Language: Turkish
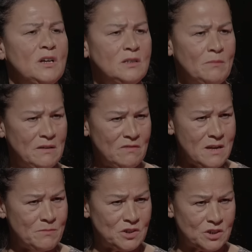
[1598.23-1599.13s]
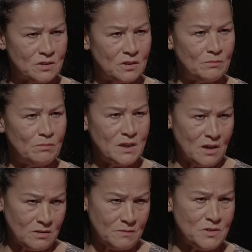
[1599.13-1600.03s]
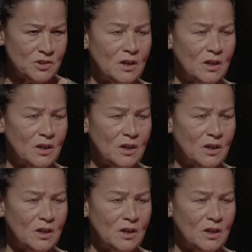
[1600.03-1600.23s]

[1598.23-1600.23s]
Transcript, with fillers: adam evliymiş. Beni kandırmış.